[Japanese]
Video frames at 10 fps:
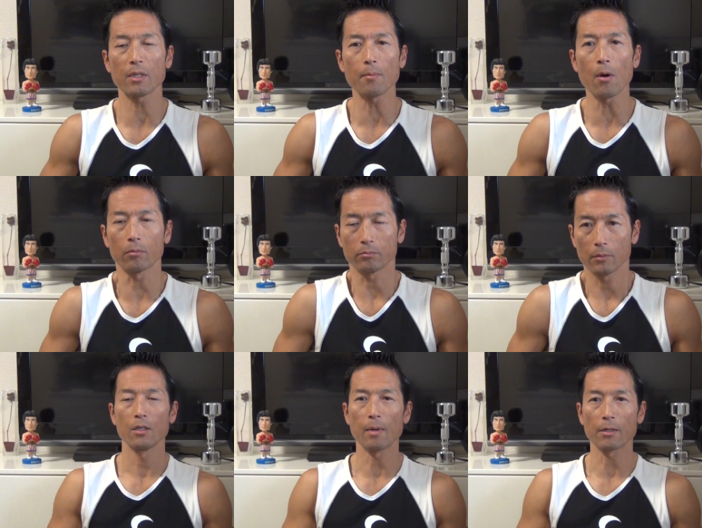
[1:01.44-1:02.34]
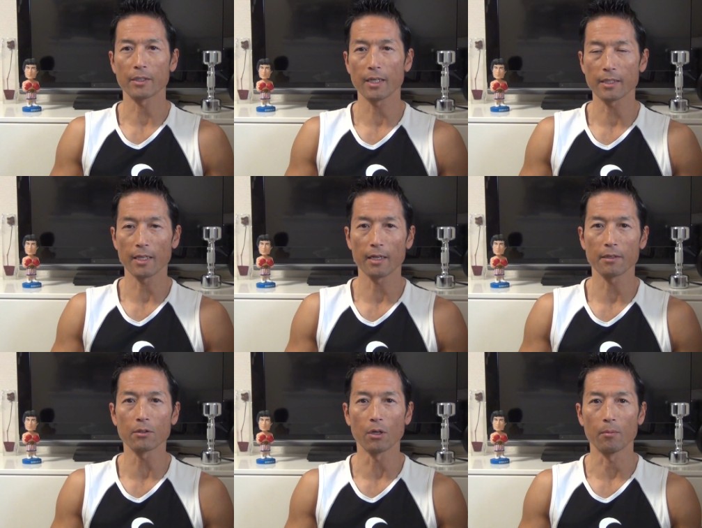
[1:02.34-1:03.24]
でもうまく効かせられ
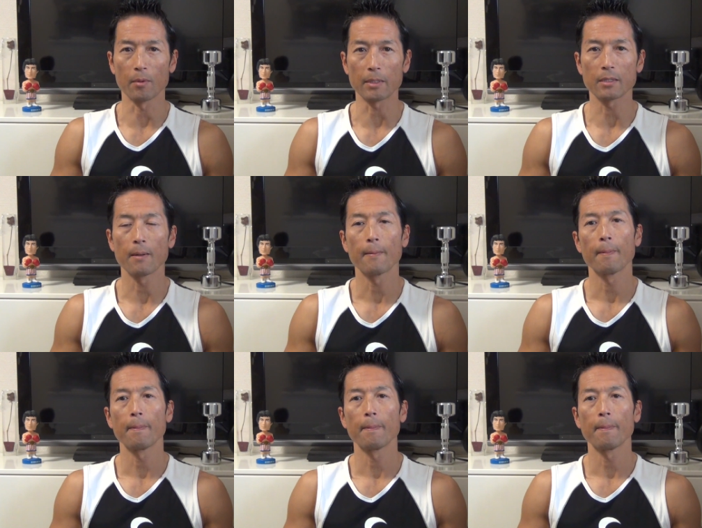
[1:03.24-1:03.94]
ると思います。